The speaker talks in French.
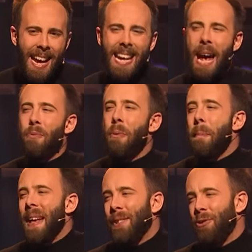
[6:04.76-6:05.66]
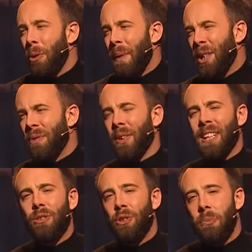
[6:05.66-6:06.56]
et à me masturber devant
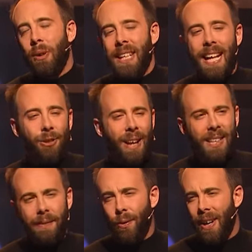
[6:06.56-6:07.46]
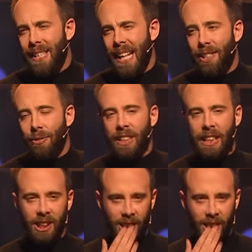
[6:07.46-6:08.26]
des documentaires sur la déforestation. T'es,